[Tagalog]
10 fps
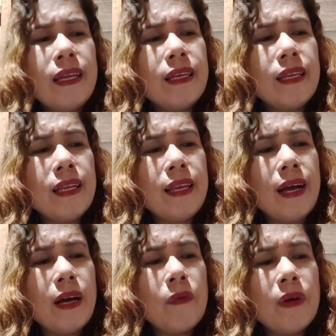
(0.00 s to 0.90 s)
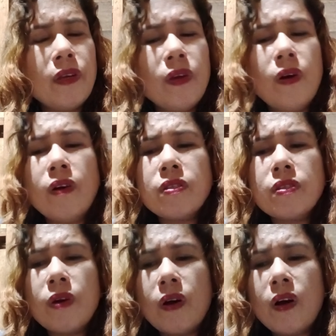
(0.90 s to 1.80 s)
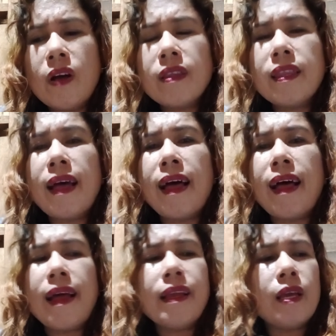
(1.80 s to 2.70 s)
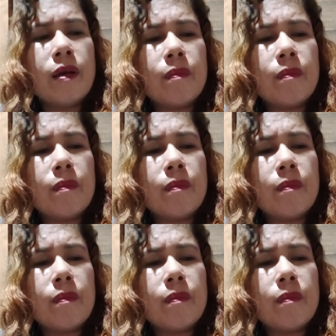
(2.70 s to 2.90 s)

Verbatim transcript: Nilawang yung iyong suot ay